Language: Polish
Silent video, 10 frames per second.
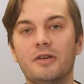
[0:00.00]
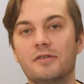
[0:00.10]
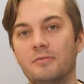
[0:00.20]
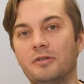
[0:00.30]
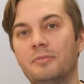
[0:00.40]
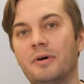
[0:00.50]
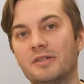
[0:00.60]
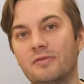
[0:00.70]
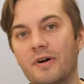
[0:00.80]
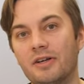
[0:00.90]
Są one
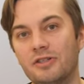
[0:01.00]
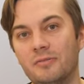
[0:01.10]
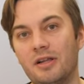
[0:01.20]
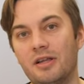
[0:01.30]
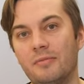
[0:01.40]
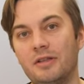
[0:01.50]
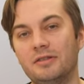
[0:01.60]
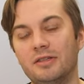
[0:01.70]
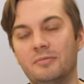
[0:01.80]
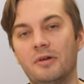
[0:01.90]
bardzo ważnym
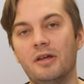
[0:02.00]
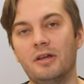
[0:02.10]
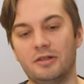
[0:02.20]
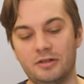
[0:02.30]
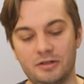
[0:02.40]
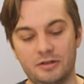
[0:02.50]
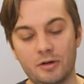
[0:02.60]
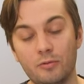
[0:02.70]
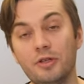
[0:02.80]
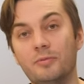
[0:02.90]
elementem e,
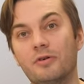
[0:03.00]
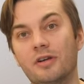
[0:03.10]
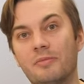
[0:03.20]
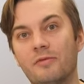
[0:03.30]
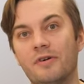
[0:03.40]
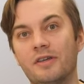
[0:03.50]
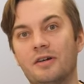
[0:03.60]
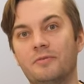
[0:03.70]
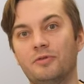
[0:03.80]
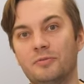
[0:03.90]
nauki
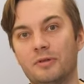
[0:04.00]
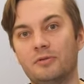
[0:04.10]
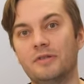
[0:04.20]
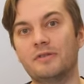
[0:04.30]
programowania w przypadku